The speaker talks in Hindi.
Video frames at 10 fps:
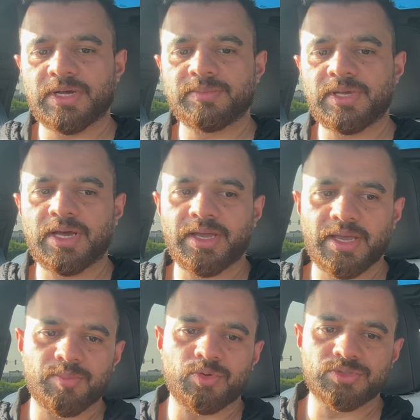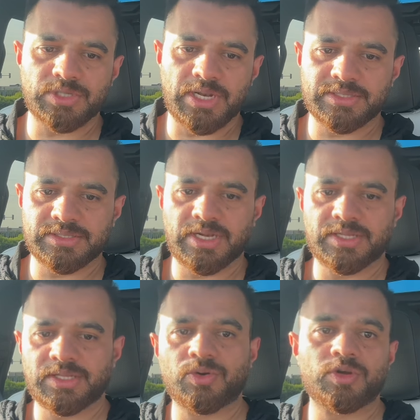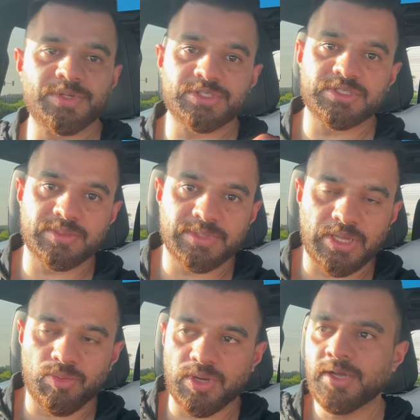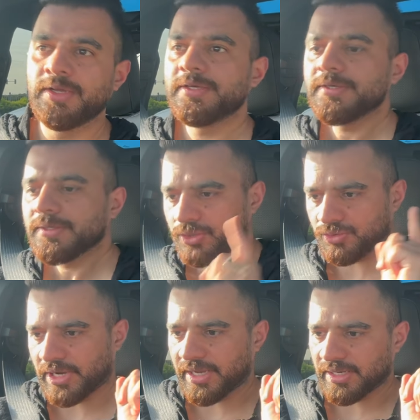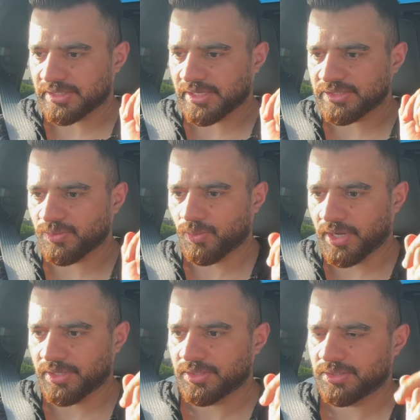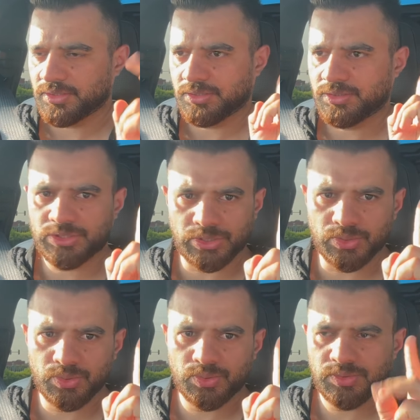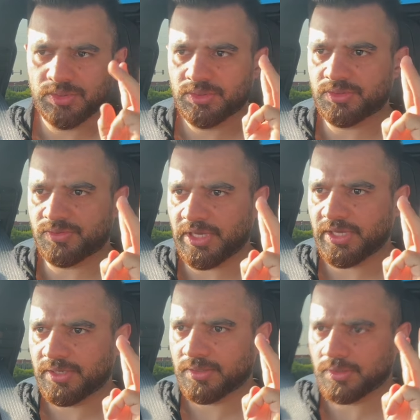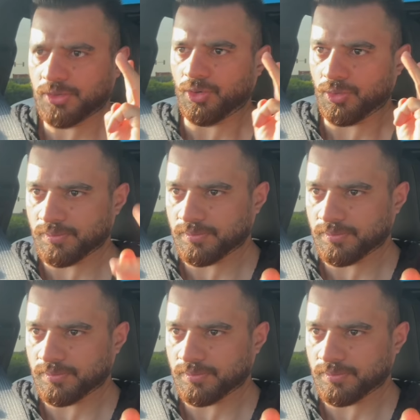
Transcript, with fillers: बाद में आगे आपको चलाते चलाते और भी चीज़ें बताऊँगा तो ट्राई करते हैं जी वन टू थ्री Go.